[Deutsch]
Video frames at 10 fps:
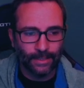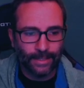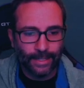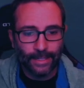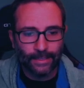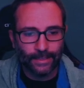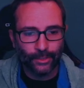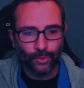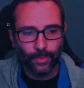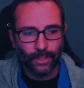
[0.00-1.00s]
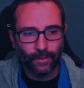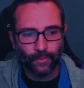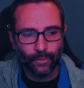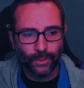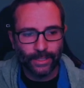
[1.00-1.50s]
ging das Spiel
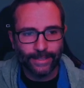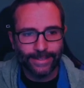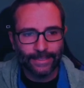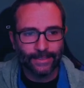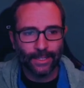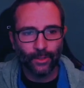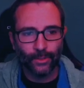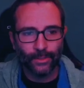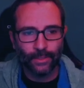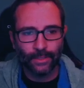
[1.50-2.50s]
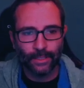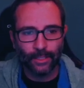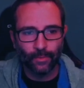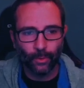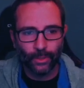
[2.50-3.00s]
für die Nets aus. Die
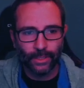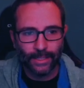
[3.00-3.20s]
Quoten